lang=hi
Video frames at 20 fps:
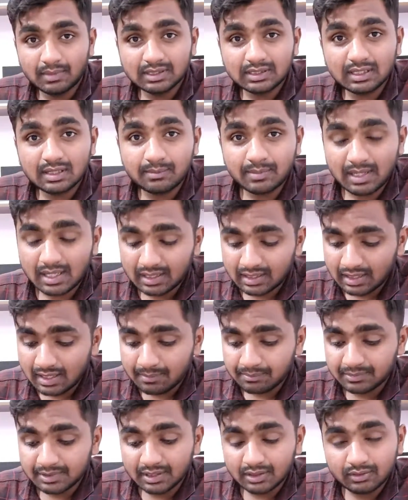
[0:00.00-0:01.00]
मतलब अगर
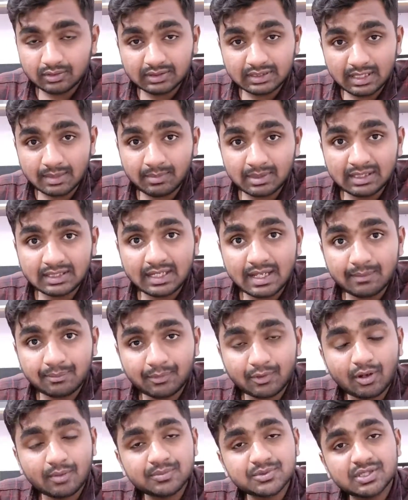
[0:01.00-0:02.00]
आपने डबल
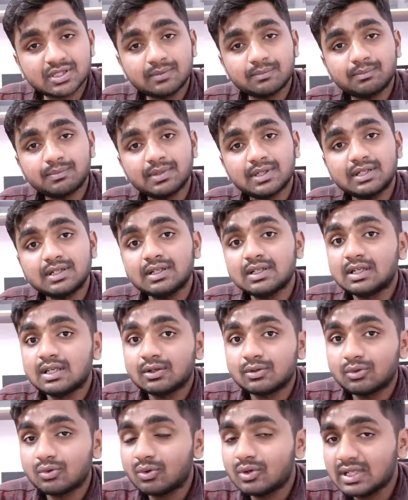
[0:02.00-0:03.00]
टैप ऑप्शन पर
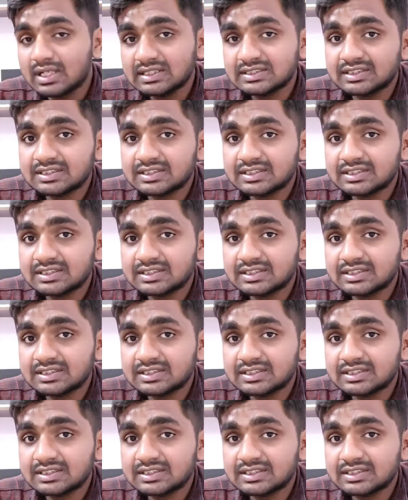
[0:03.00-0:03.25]
गूगल